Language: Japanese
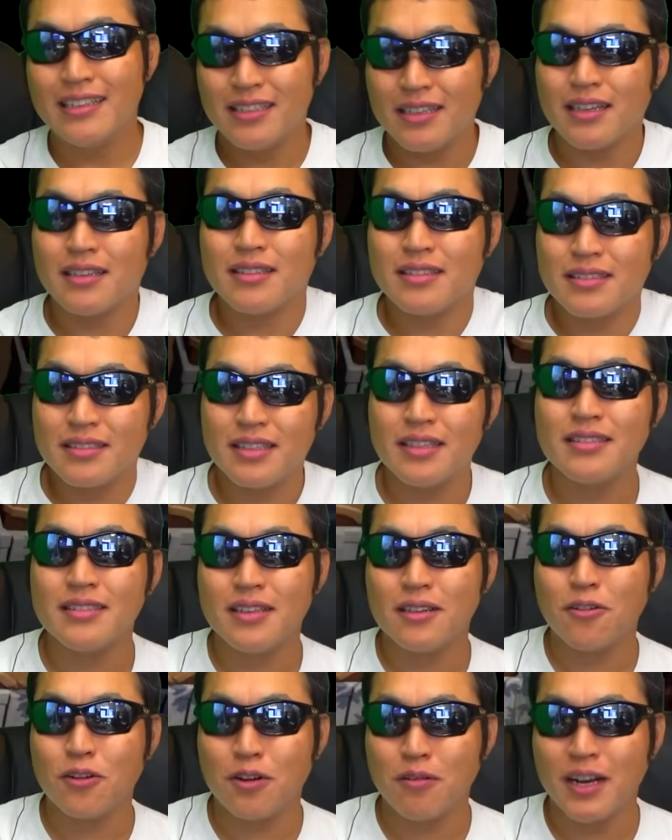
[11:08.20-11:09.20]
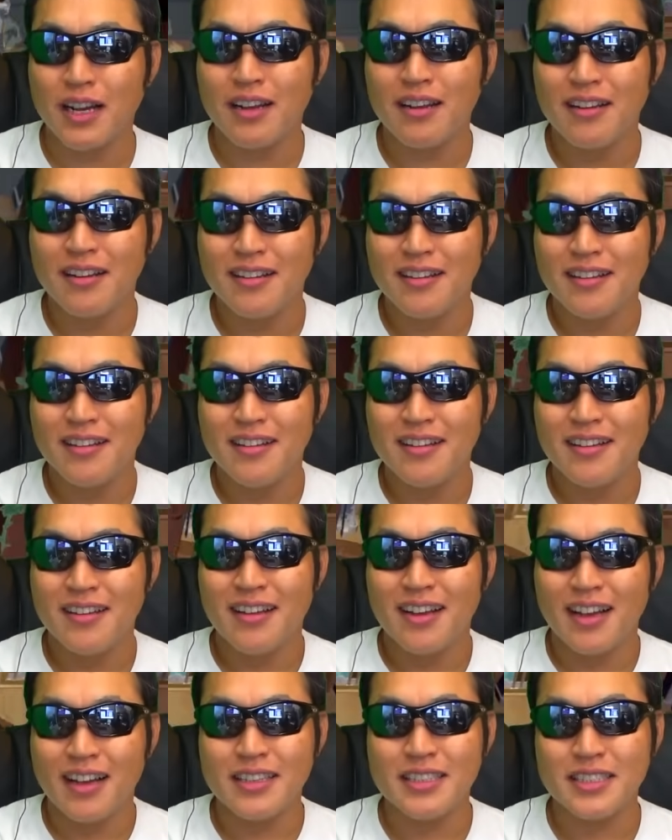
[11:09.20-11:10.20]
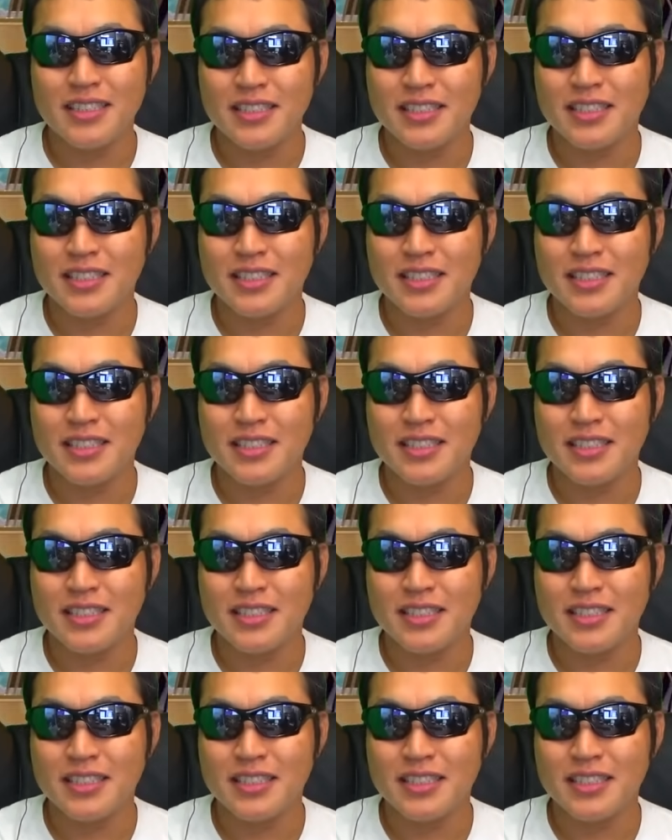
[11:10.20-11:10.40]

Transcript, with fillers: いや、全然これは、安心